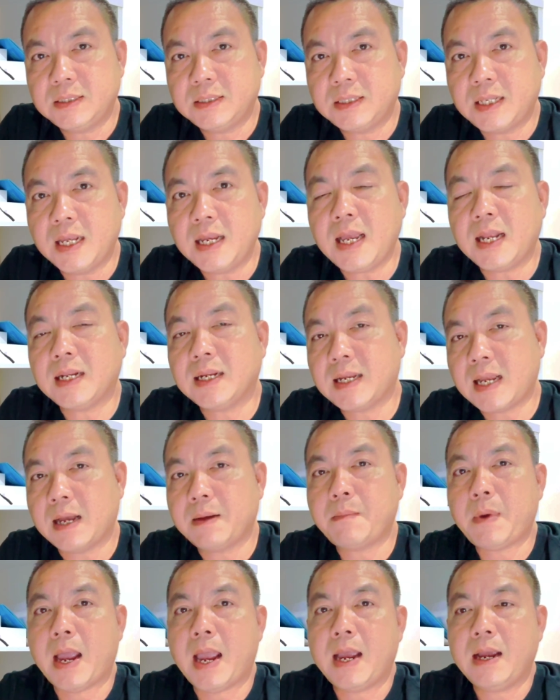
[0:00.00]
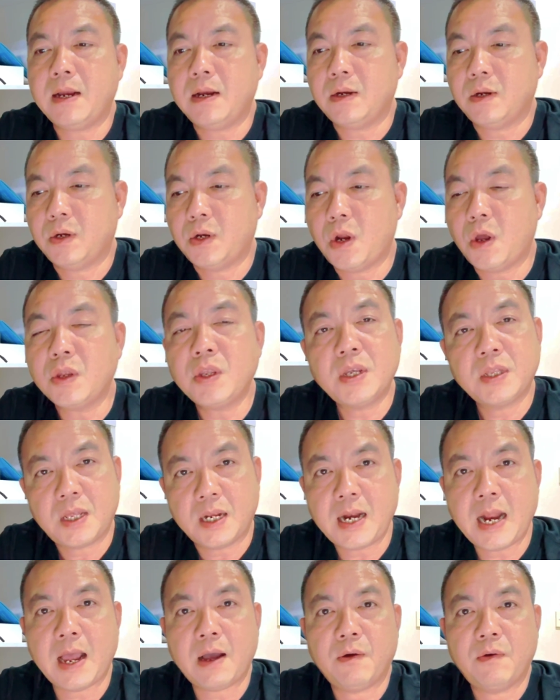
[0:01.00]
tiếng Anh căn bản nó như thế
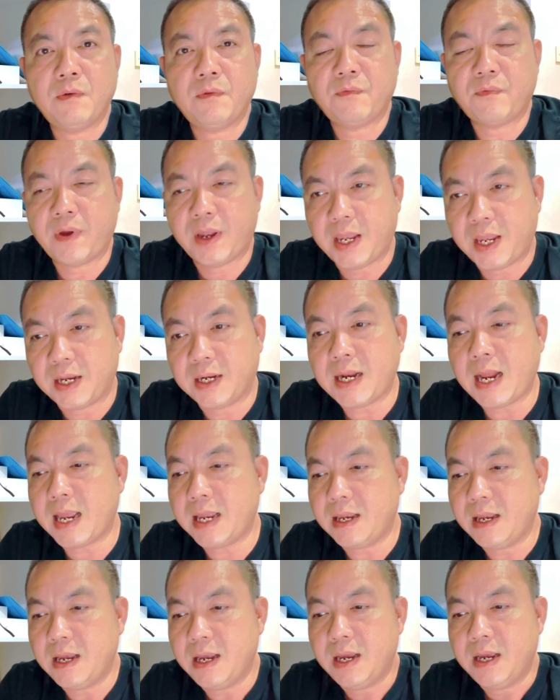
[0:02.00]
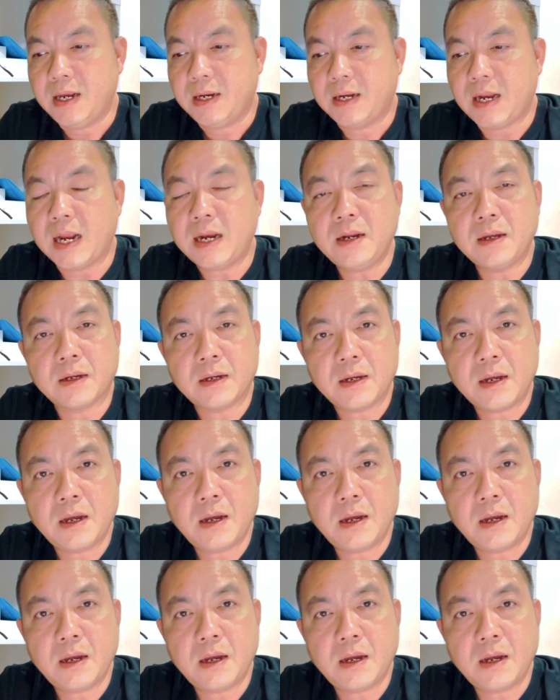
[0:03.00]
nào, và hiện nay đã được